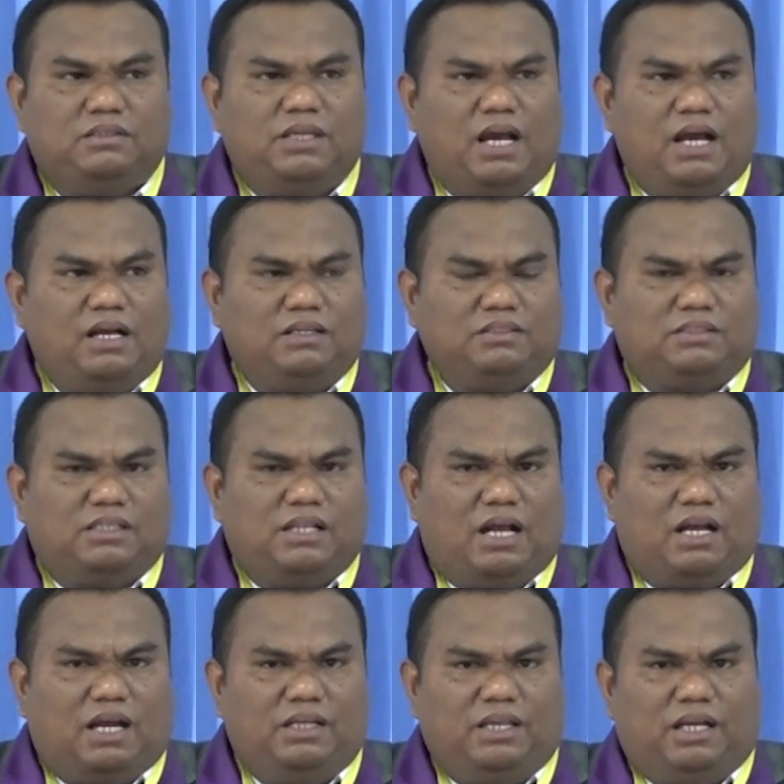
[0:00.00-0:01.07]
yang
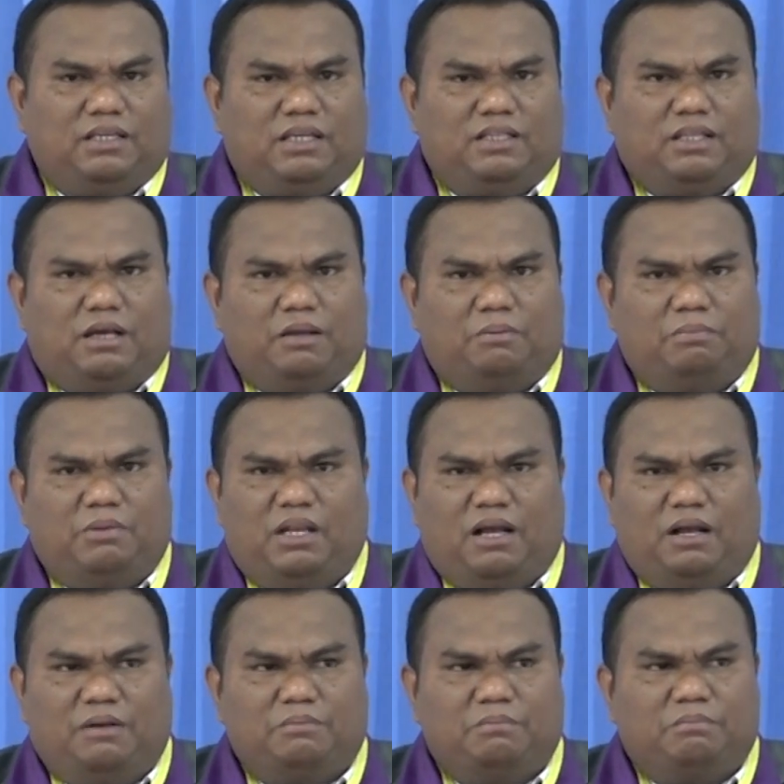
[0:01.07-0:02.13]
tidak hanya kita
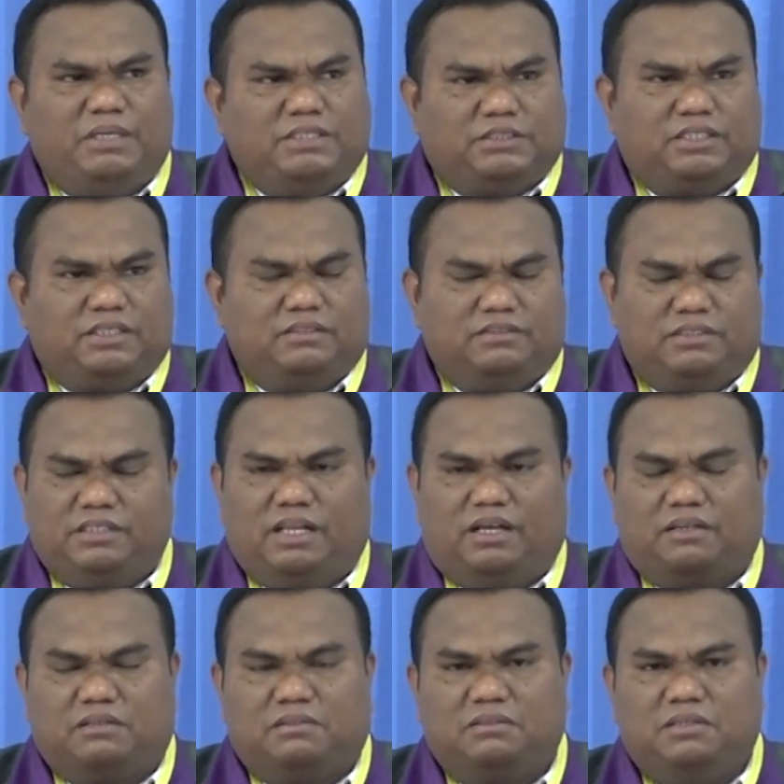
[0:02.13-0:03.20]
bilang miskin,
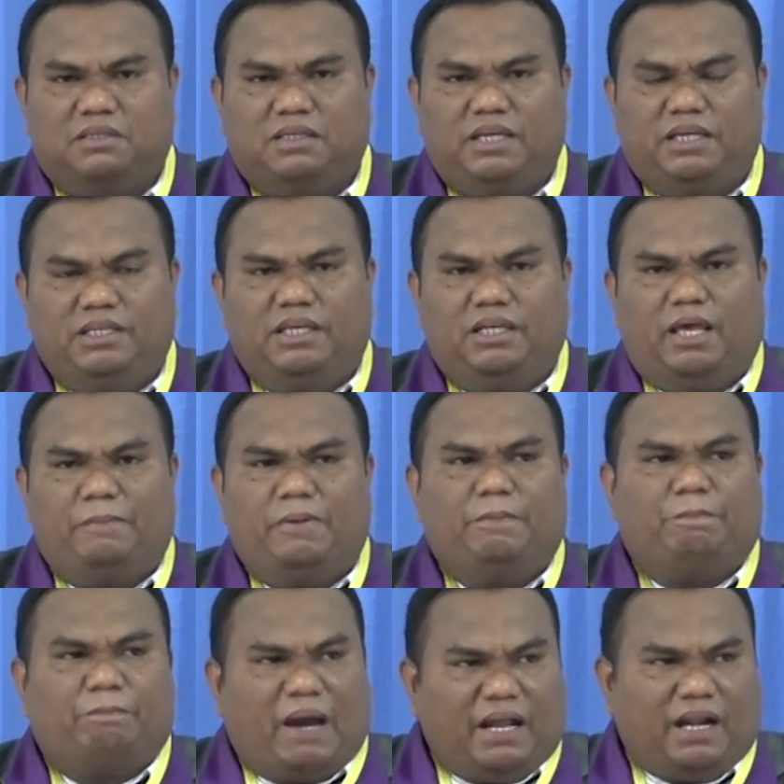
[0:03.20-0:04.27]
tidak. Ini
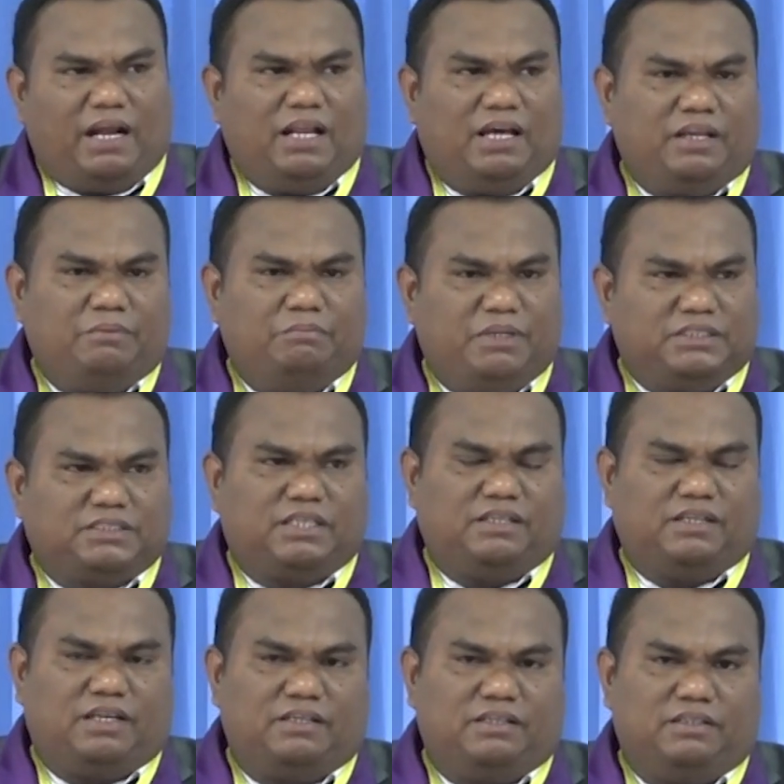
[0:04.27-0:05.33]
lebih parah dari
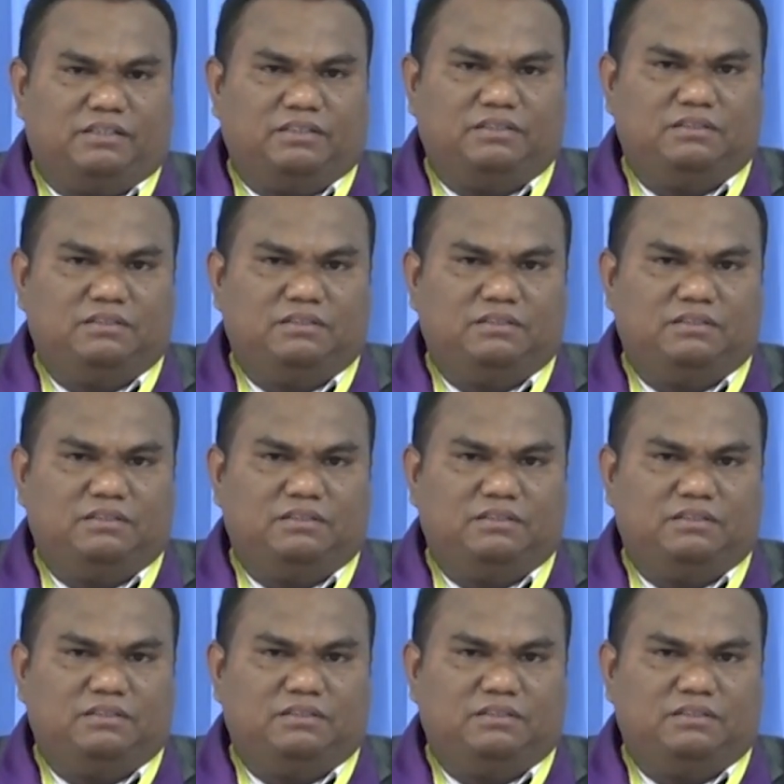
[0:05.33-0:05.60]
miskin lagi.